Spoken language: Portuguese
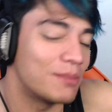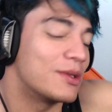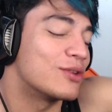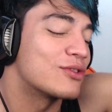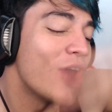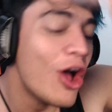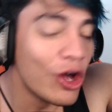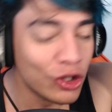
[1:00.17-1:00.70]

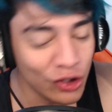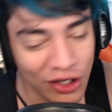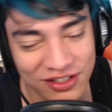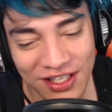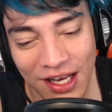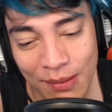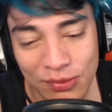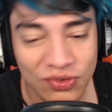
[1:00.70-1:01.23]
amigos, nós
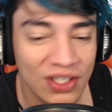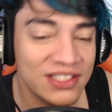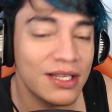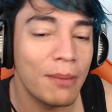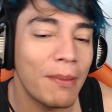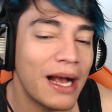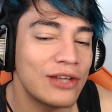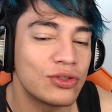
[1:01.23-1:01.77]
iremos
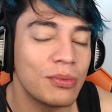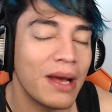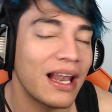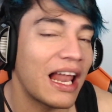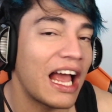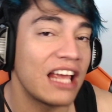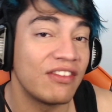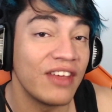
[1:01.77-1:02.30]
fazer mais uma
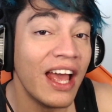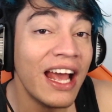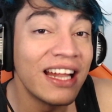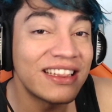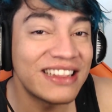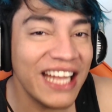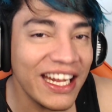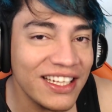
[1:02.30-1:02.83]
live
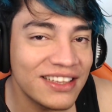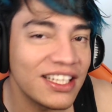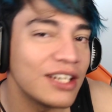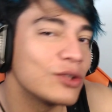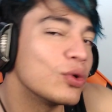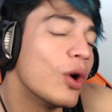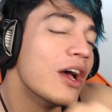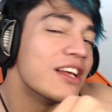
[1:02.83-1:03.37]

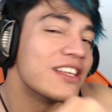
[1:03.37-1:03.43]
tentando